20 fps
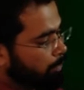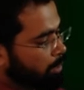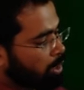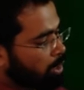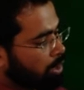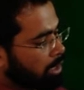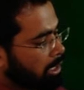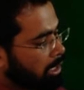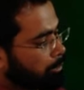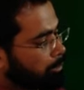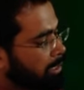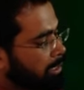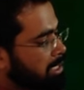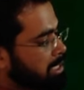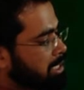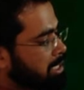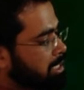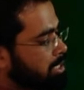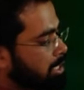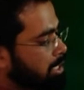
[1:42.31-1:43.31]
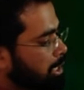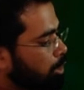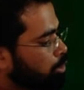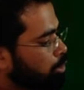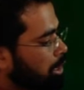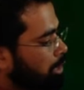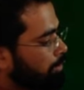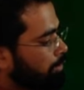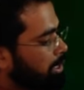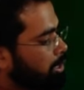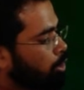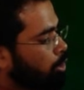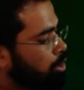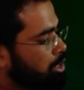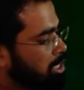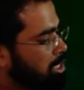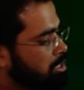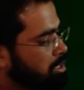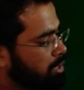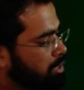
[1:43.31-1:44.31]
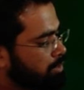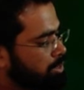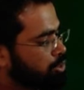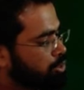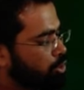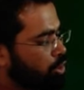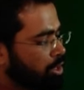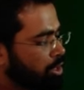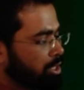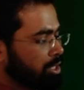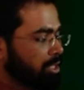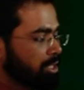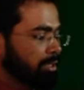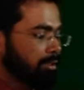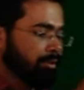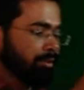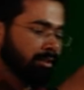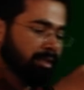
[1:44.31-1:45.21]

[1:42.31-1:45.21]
और हमने इसके चारों तरफ एक गॉसियन सरफेस ड्रॉ कर दी